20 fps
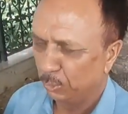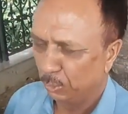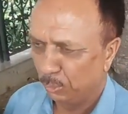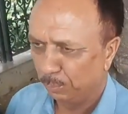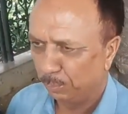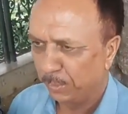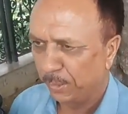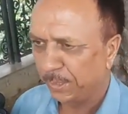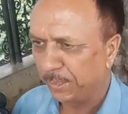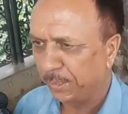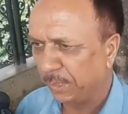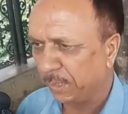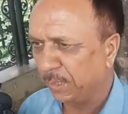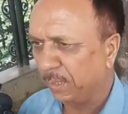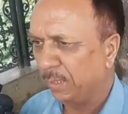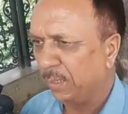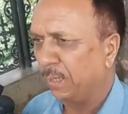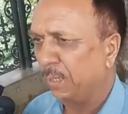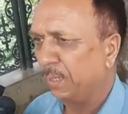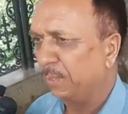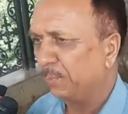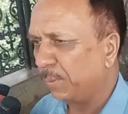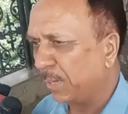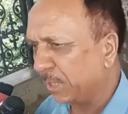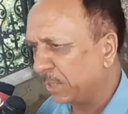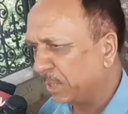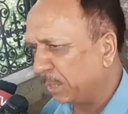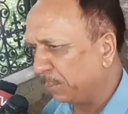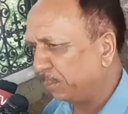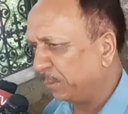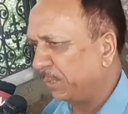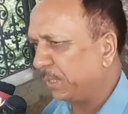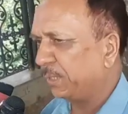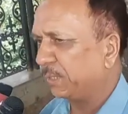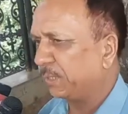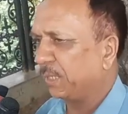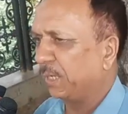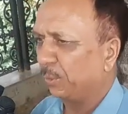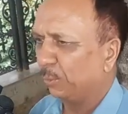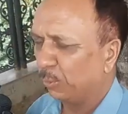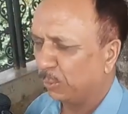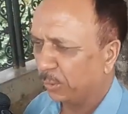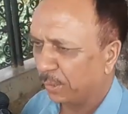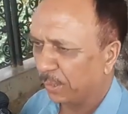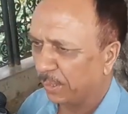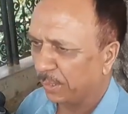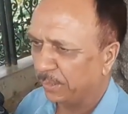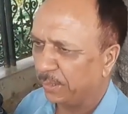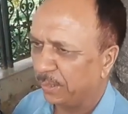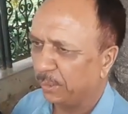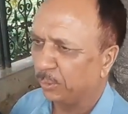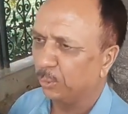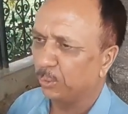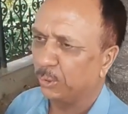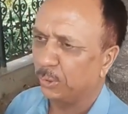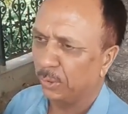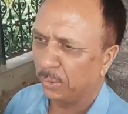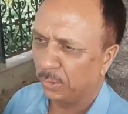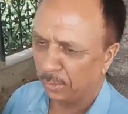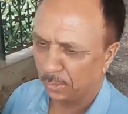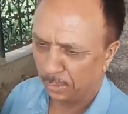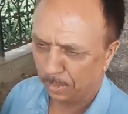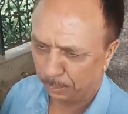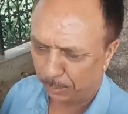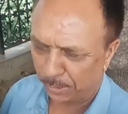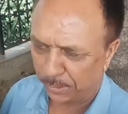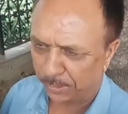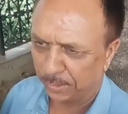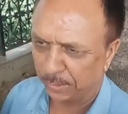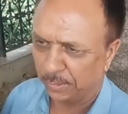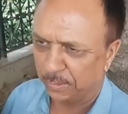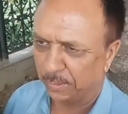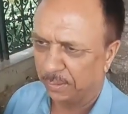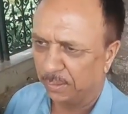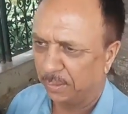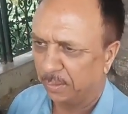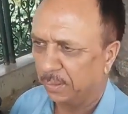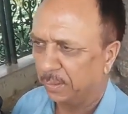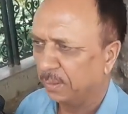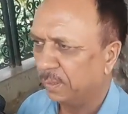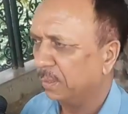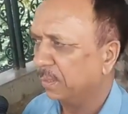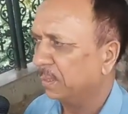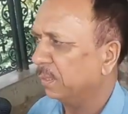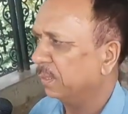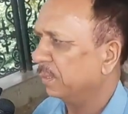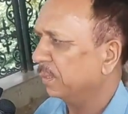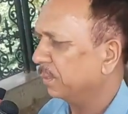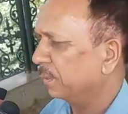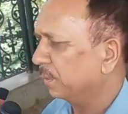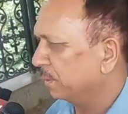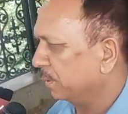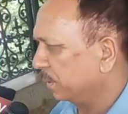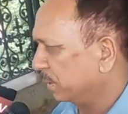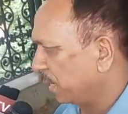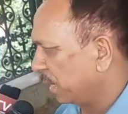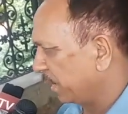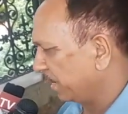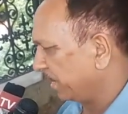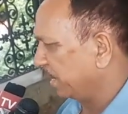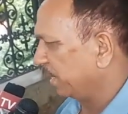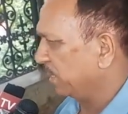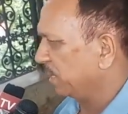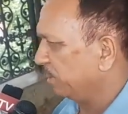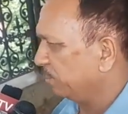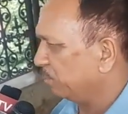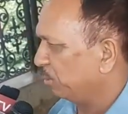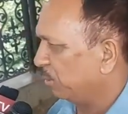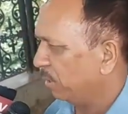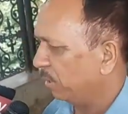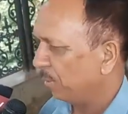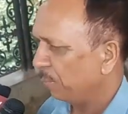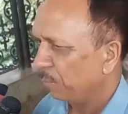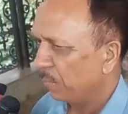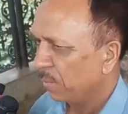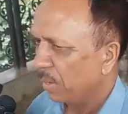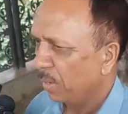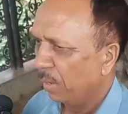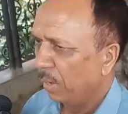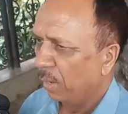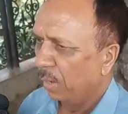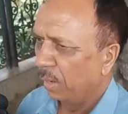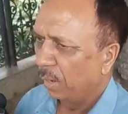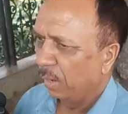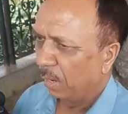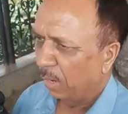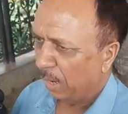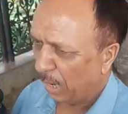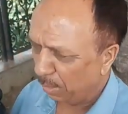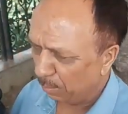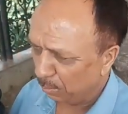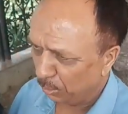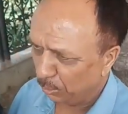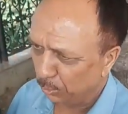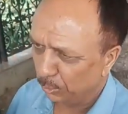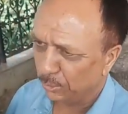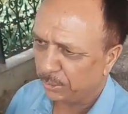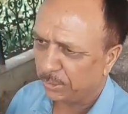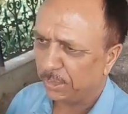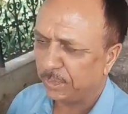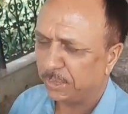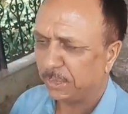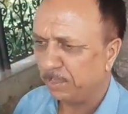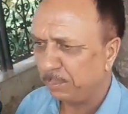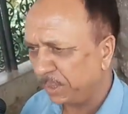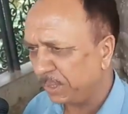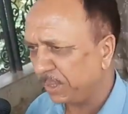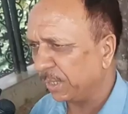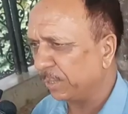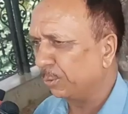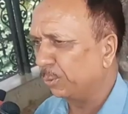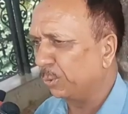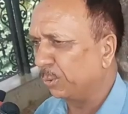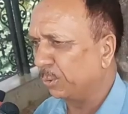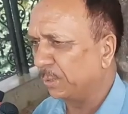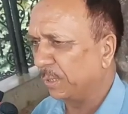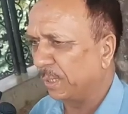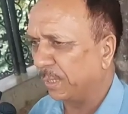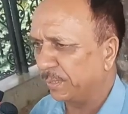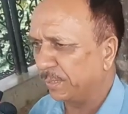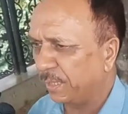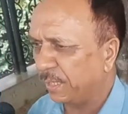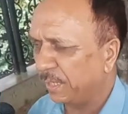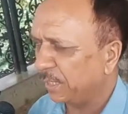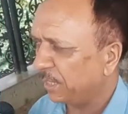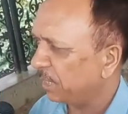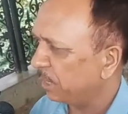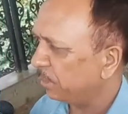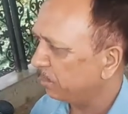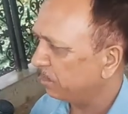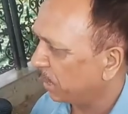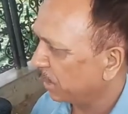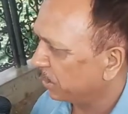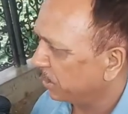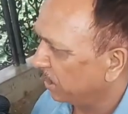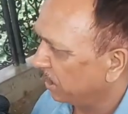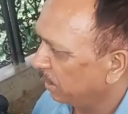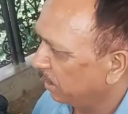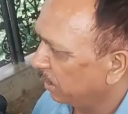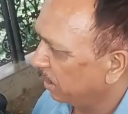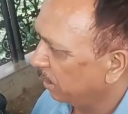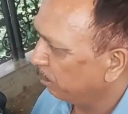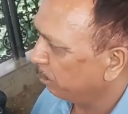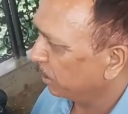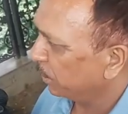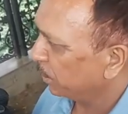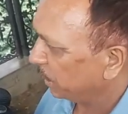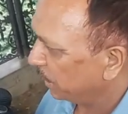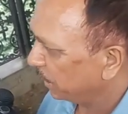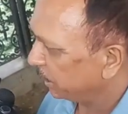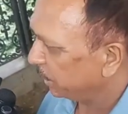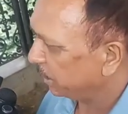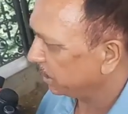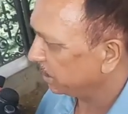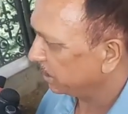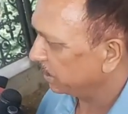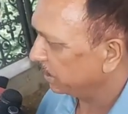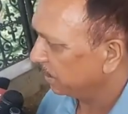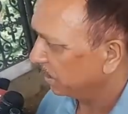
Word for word: जो पर्यटक हिमाचल प्रदेश का रुख कर रहे थे कुछ पर्यटक का आना कम हुआ हम उनसे सभी से अनुरोध करते हैं कि हिमाचल प्रदेश